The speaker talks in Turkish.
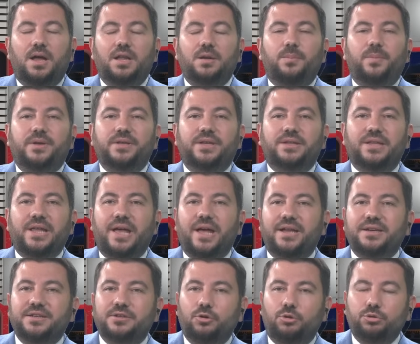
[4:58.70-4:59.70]
Almanya'da
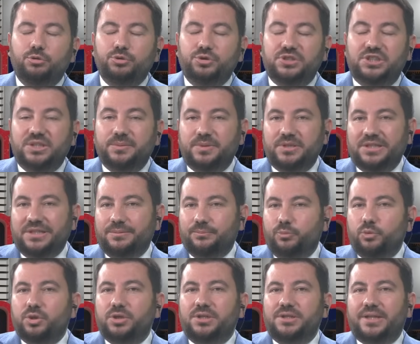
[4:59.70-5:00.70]
her yıl olduğu gibi
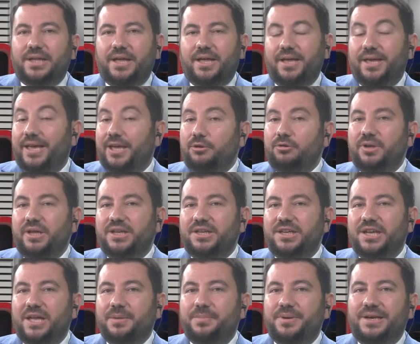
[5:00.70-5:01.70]
bu yılda Eylül
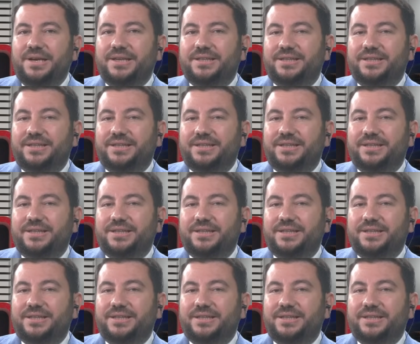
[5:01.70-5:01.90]
ayıyla